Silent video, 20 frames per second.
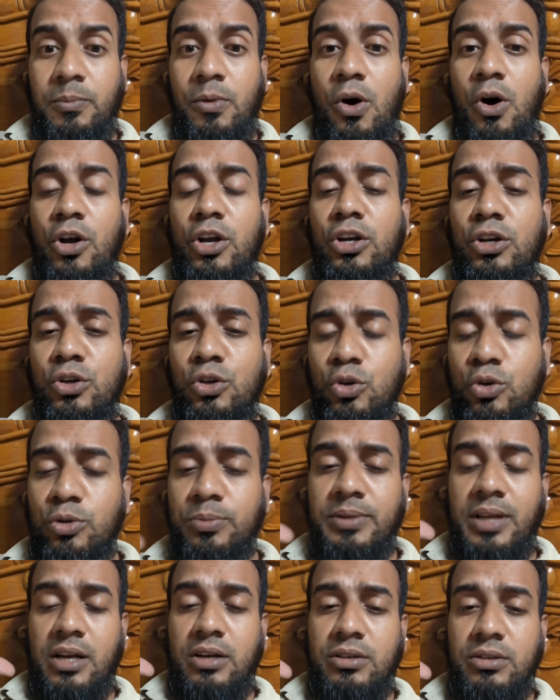ভয়ঙ্কর
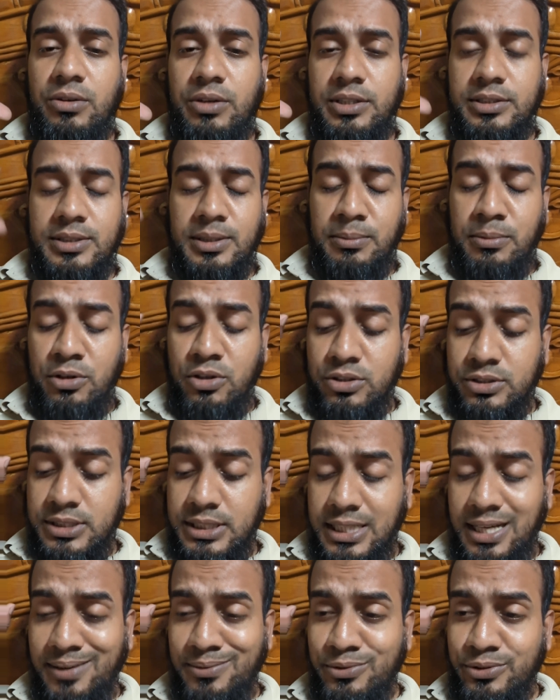ধারণ করেছে মনে
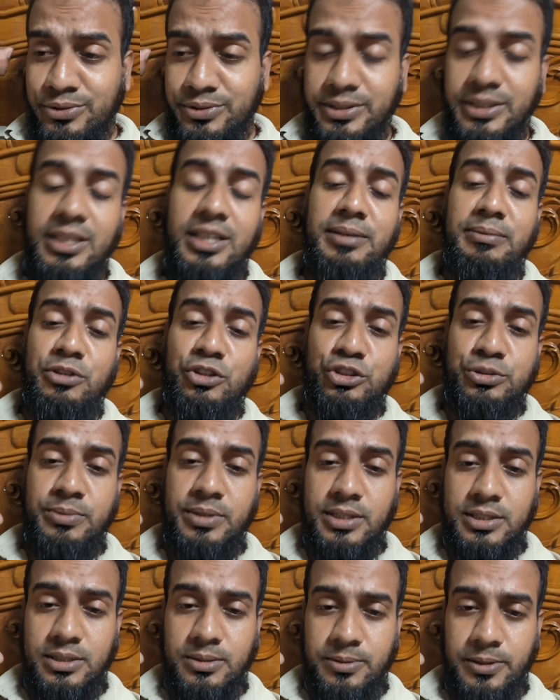হচ্ছে কামড় দিলেই মানুষ
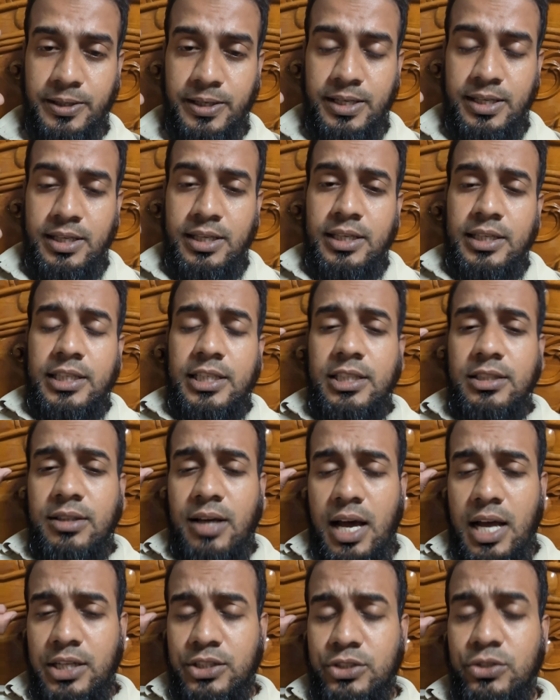মারা যাবে কিন্তু
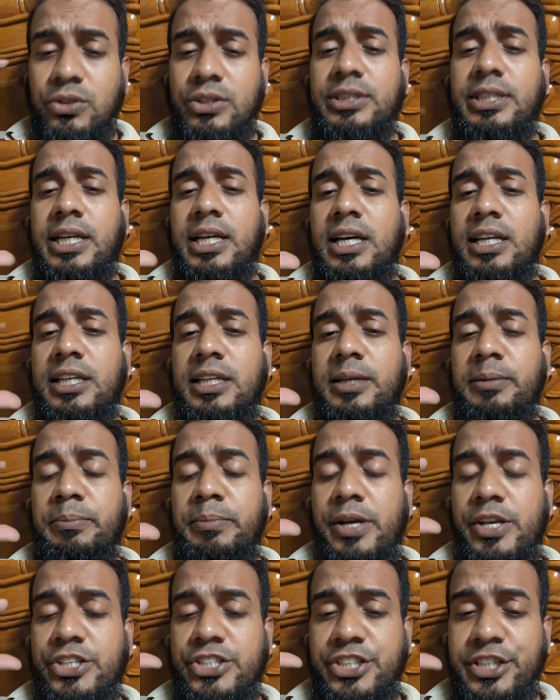আসলে যেখানে
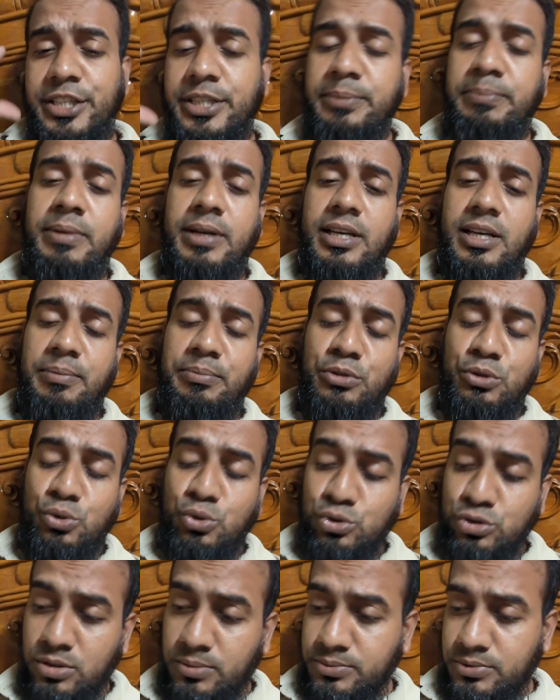বেশিরভাগই আপনার
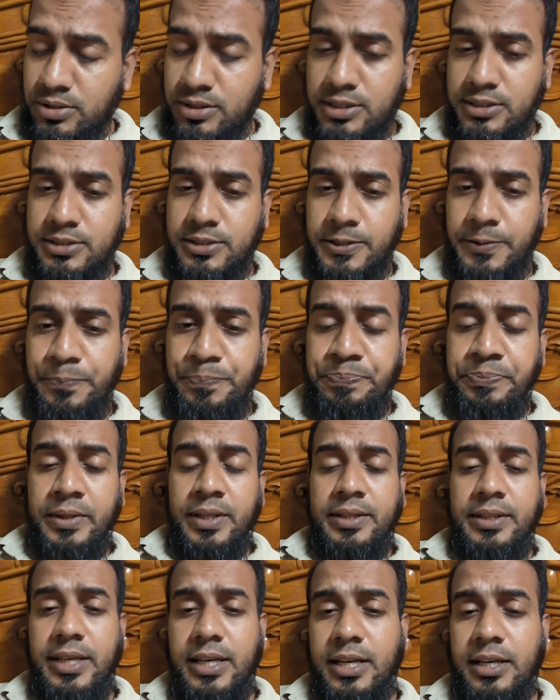গুজব ছড়াচ্ছে
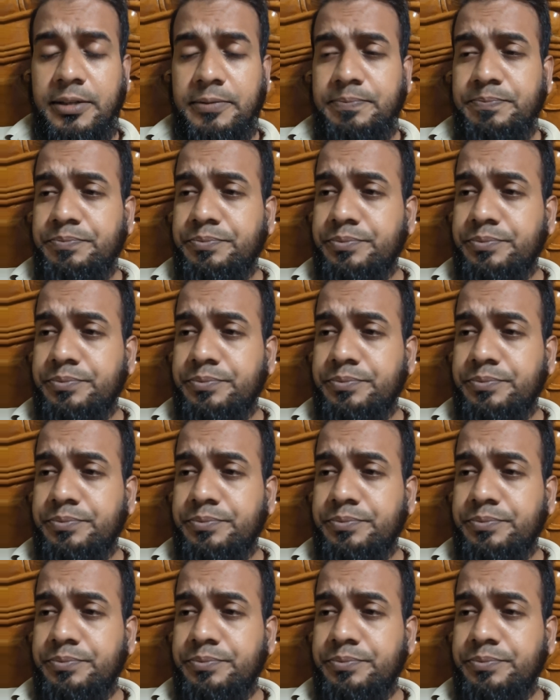দেখেন